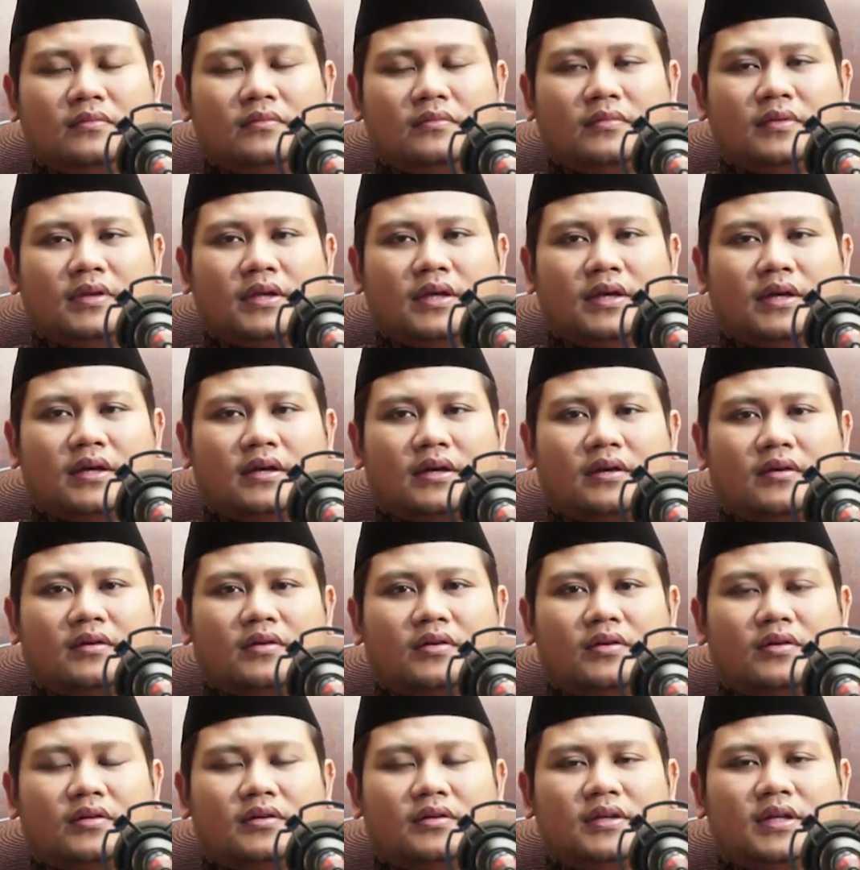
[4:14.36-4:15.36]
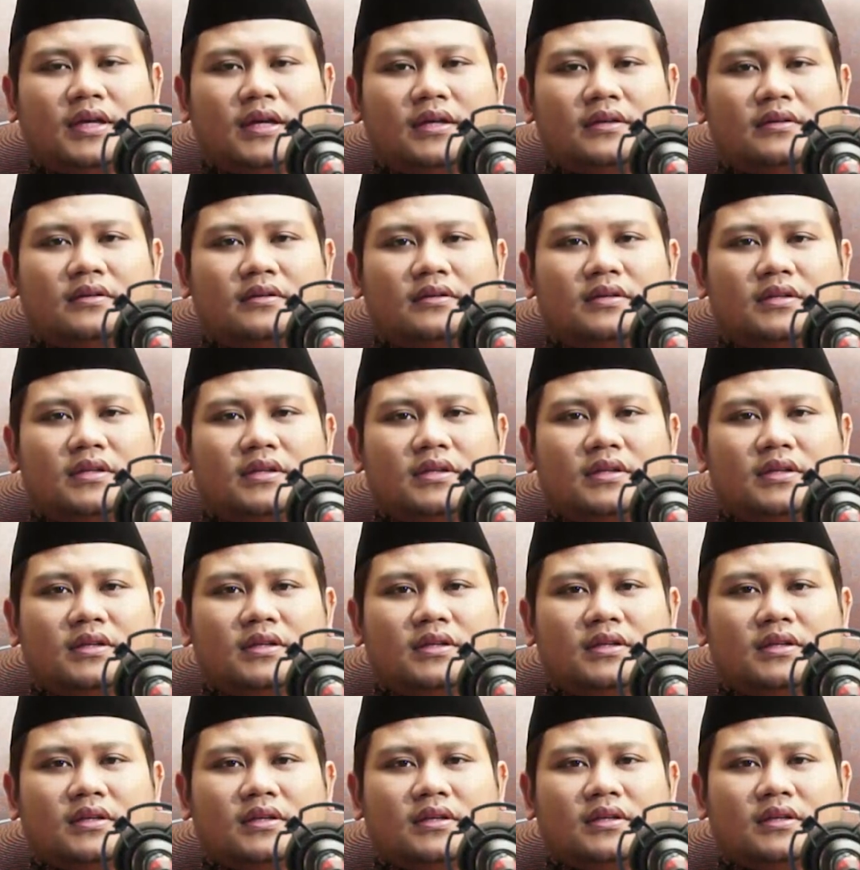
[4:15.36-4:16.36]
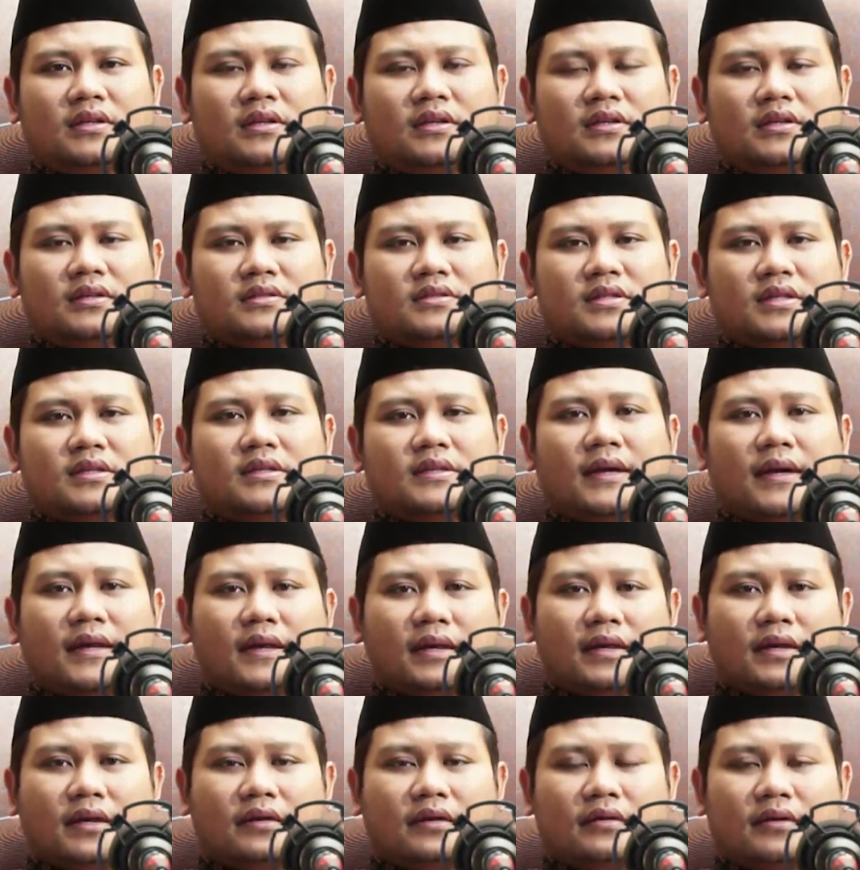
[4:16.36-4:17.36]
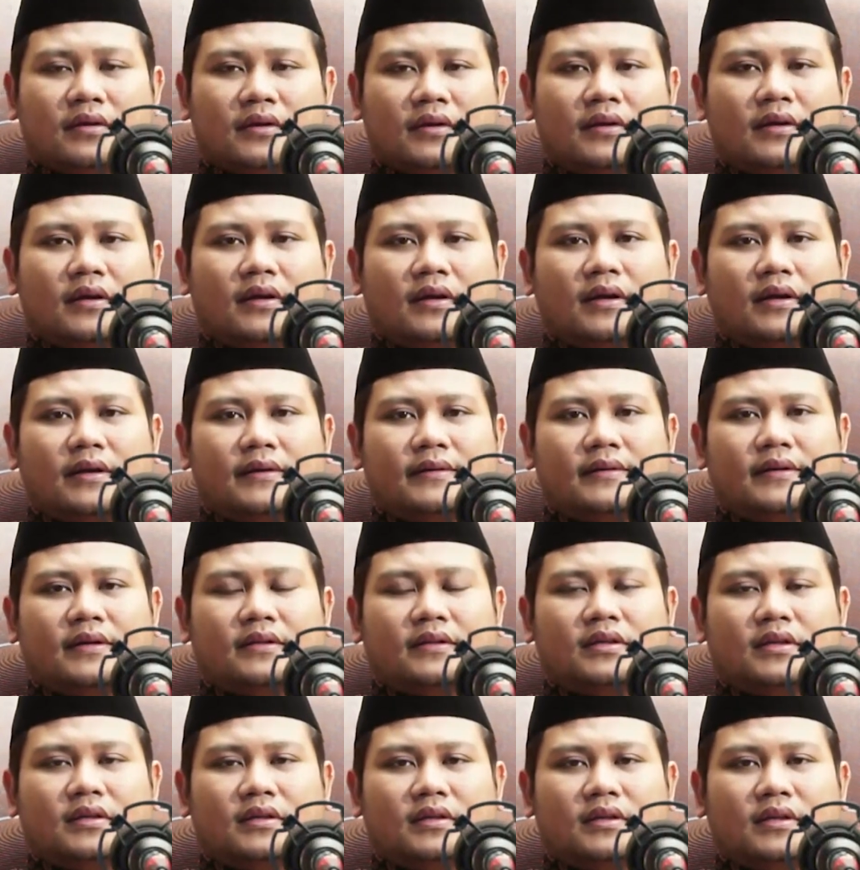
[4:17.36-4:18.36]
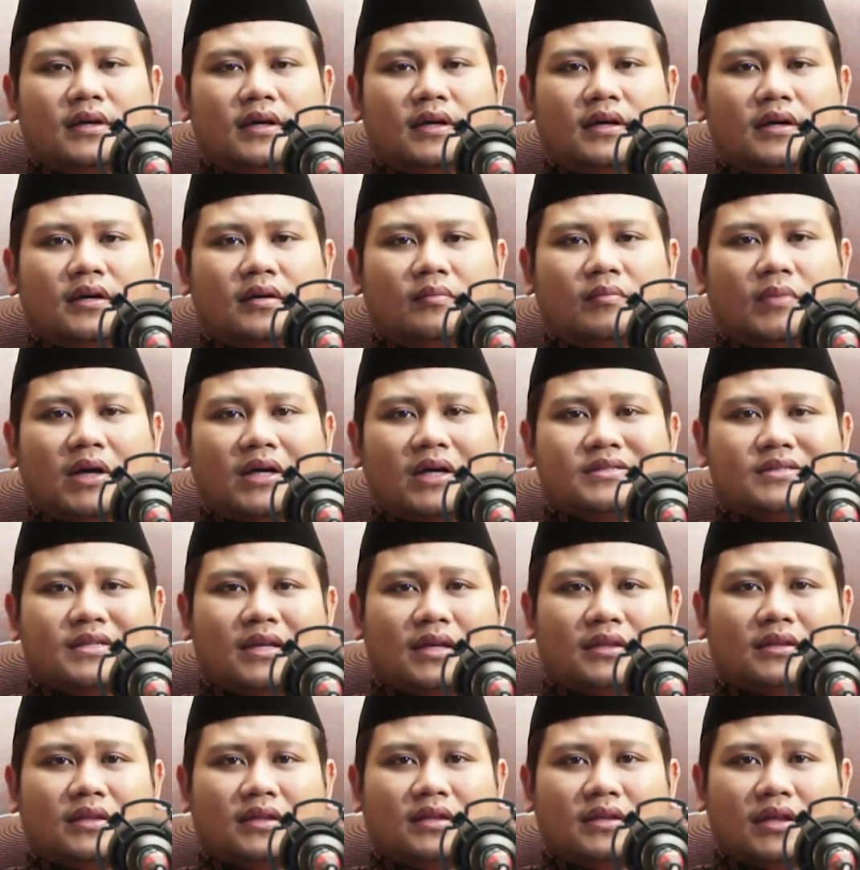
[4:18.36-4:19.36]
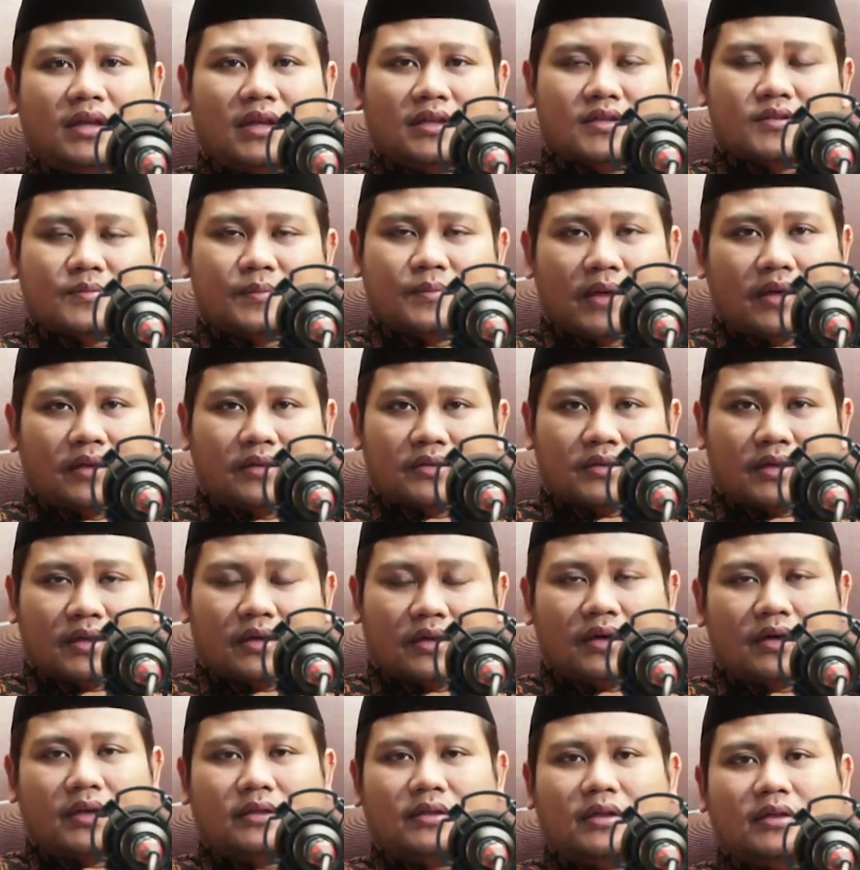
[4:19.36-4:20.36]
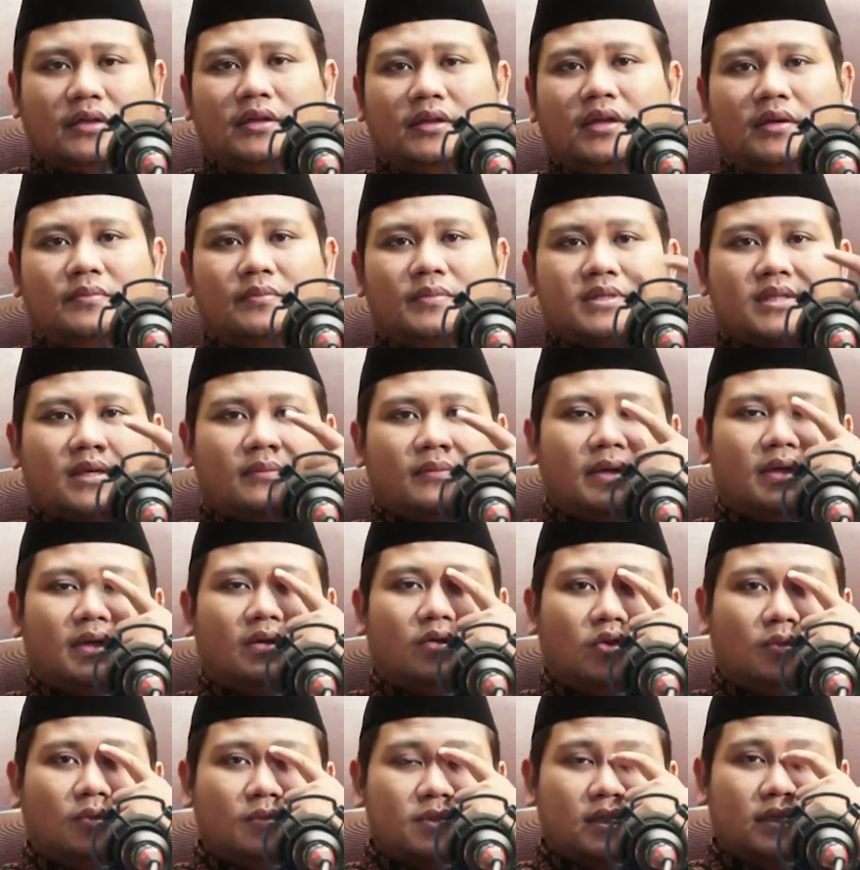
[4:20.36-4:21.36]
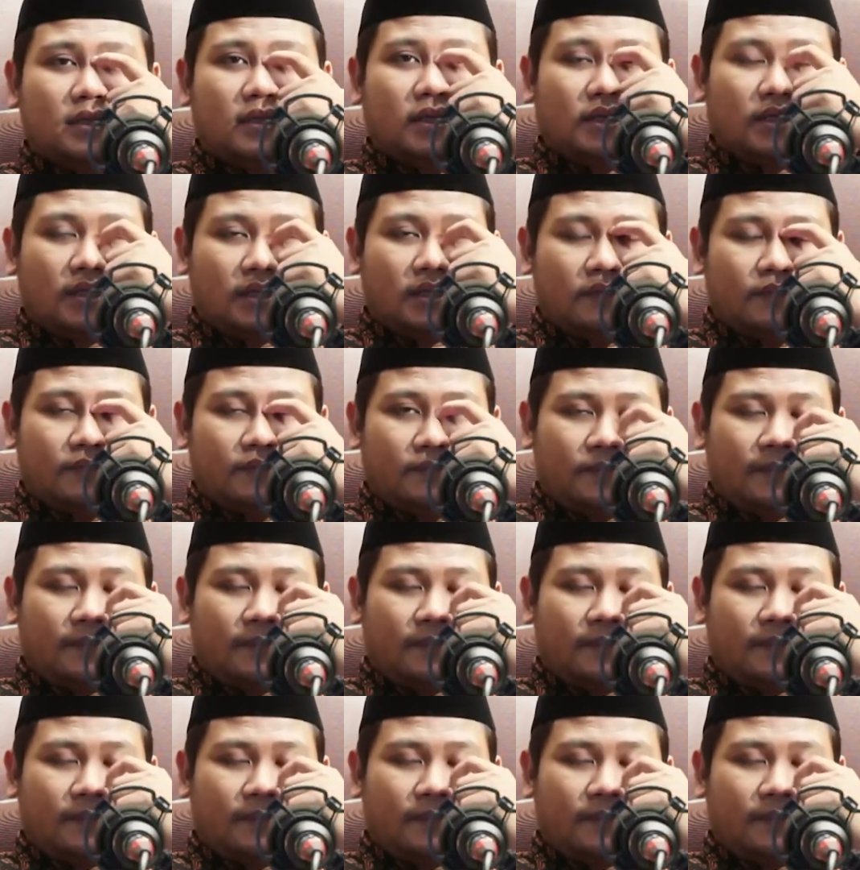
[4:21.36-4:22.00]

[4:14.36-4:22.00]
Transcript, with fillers: ya dan disinyalir ada tindak kemaksiatan dan lain sebagainya di sana. Ah, kita tidak bisa main hukum sendiri.